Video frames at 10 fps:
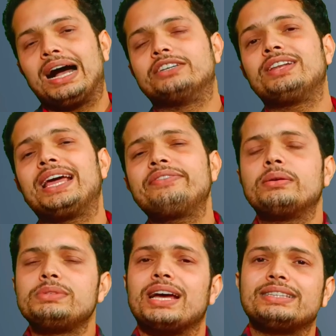हर्बल
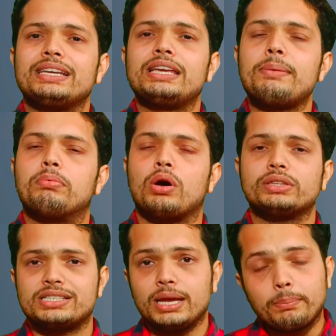लाइफ हम जानते हैं कि
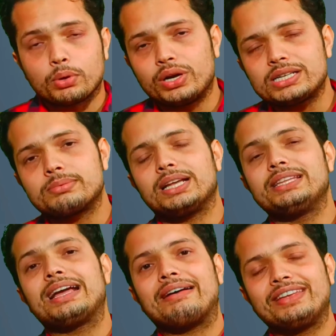बहुत अच्छे प्रोडक्ट्स
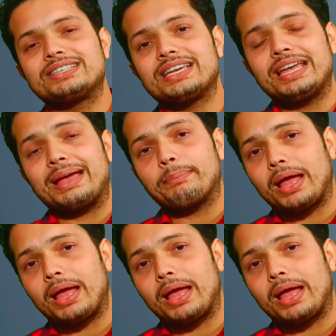बनाती है काफी अच्छे